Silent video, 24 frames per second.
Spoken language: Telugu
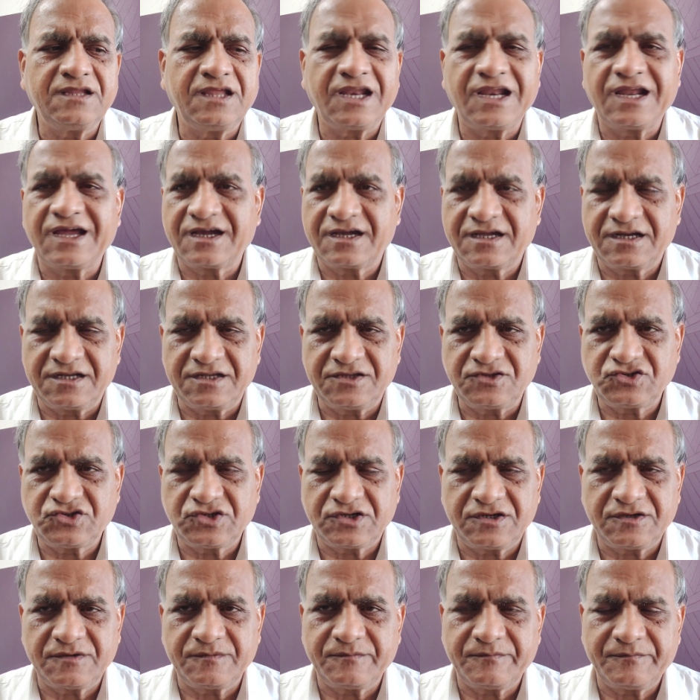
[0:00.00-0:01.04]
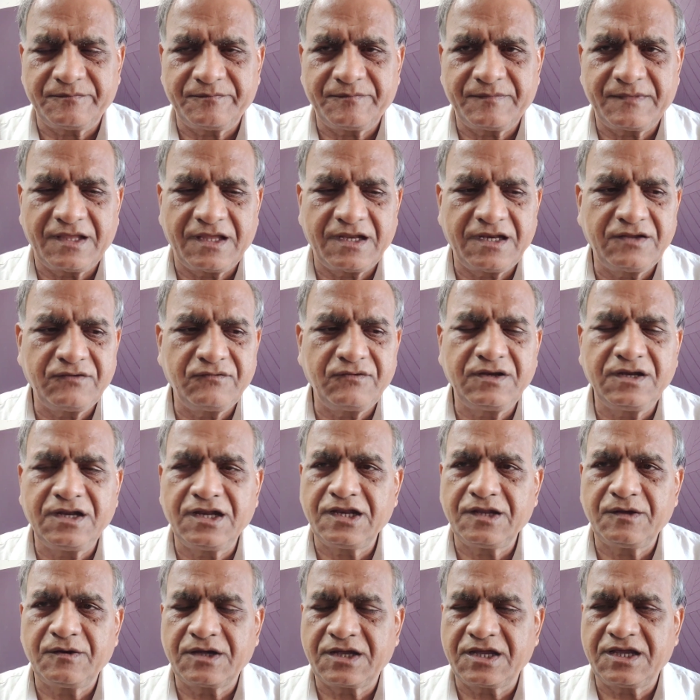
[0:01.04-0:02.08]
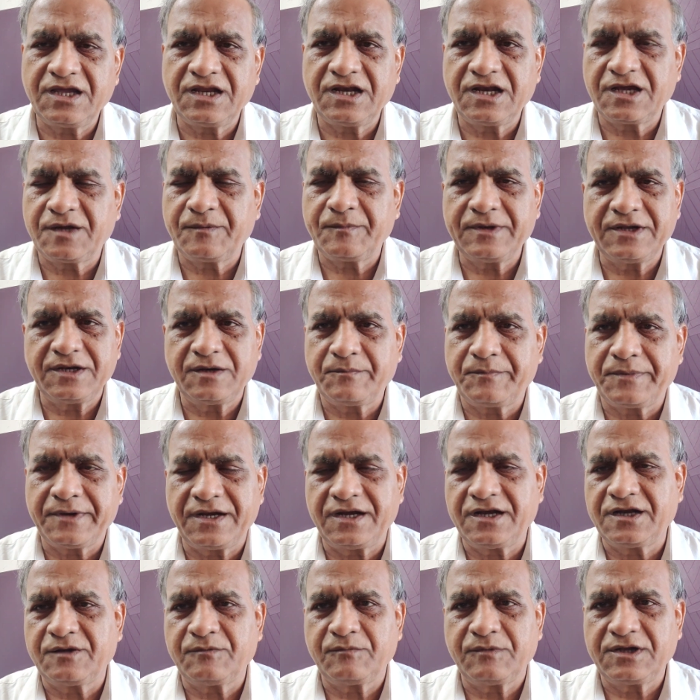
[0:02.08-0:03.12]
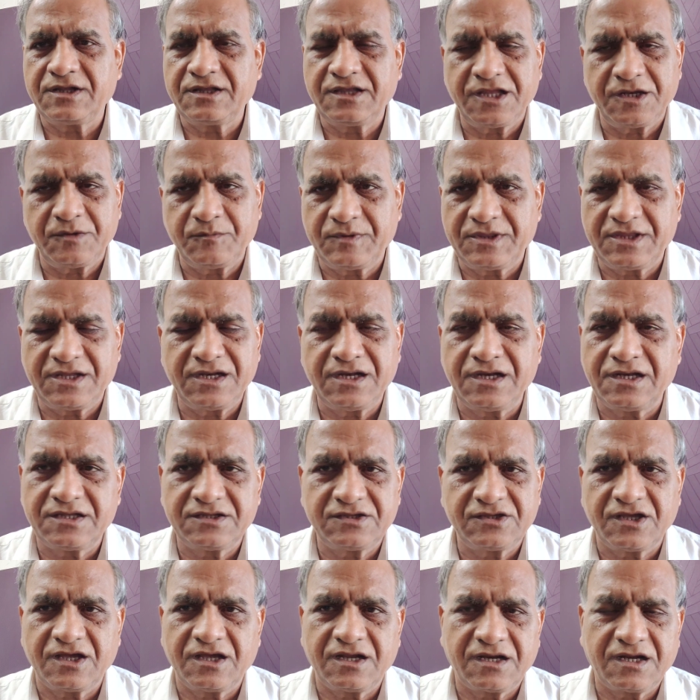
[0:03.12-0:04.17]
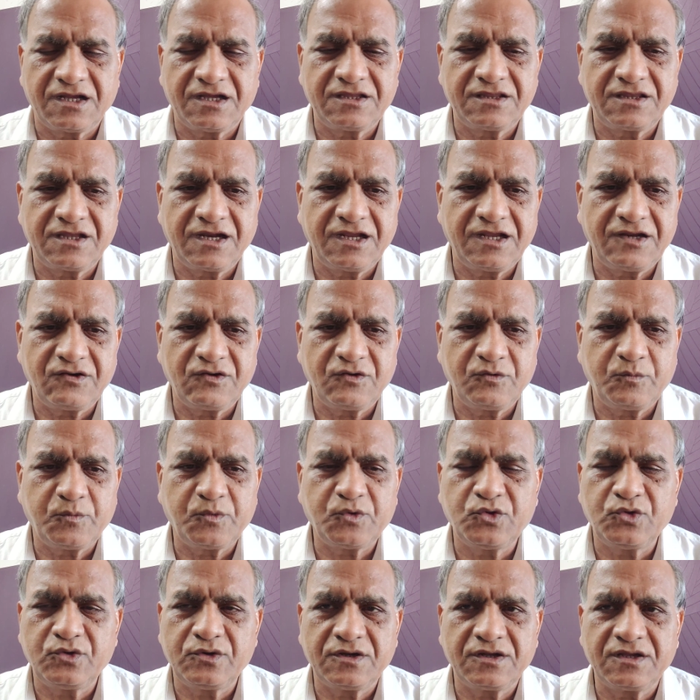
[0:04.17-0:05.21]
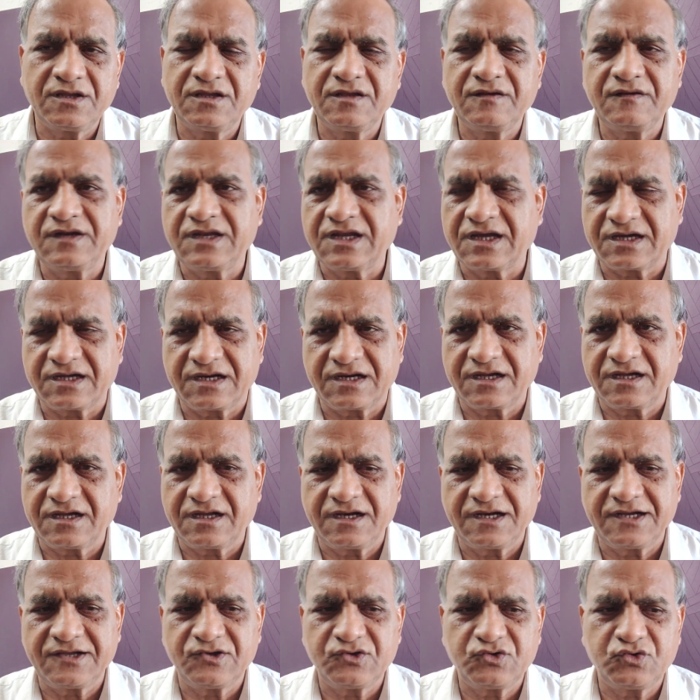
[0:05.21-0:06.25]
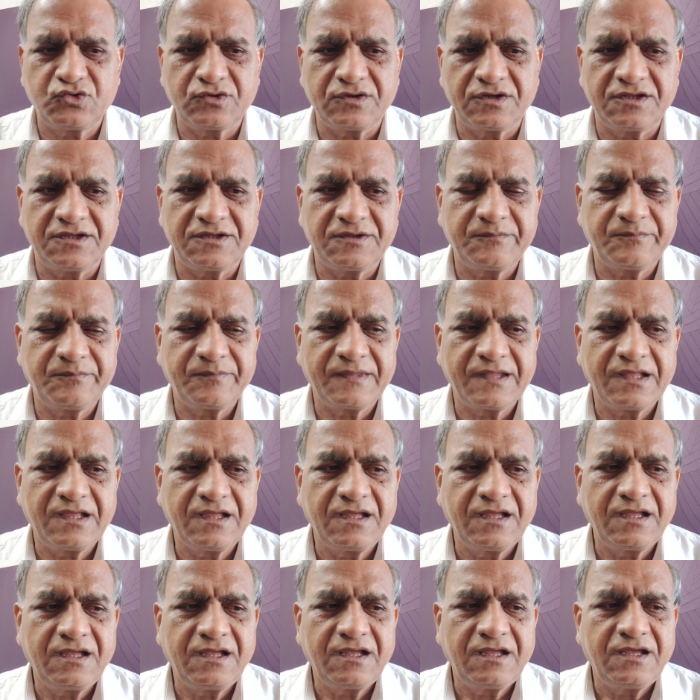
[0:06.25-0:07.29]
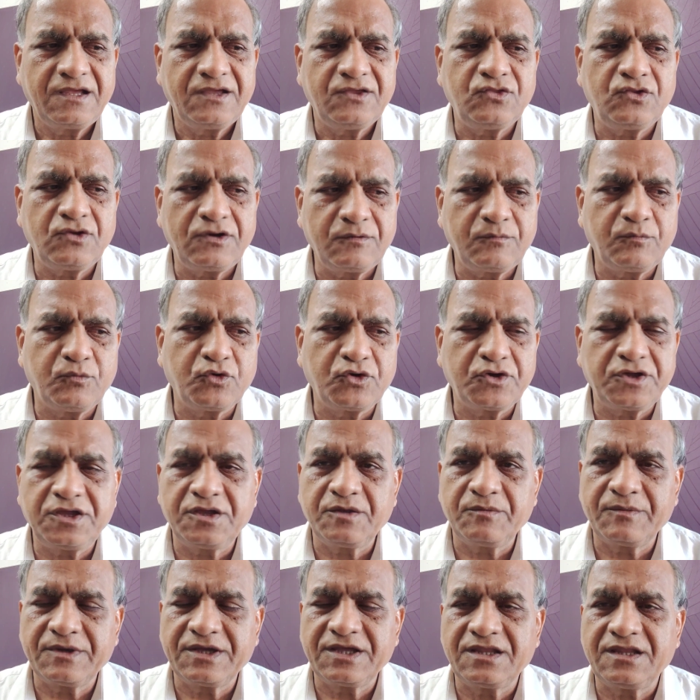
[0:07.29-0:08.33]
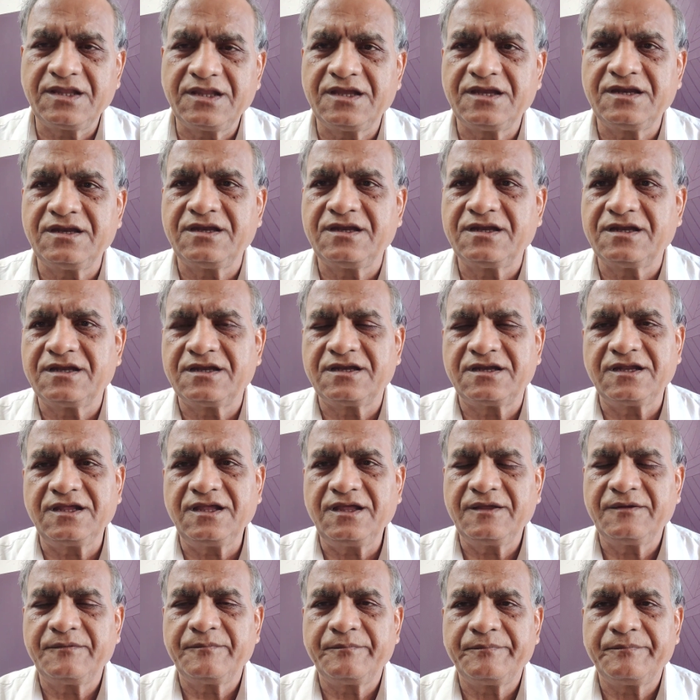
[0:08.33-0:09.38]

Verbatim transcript: నిరాకరించటం అన్నవి నిన్న కీలకమైన పరిణామాలు దాని మీద నిన్న సార్ రాత్రి ఈరోజు పొద్దున రకరకాలుగా వస్తున్నాయి ఇందులో ముఖ్యమైనది ఏంటి అంటే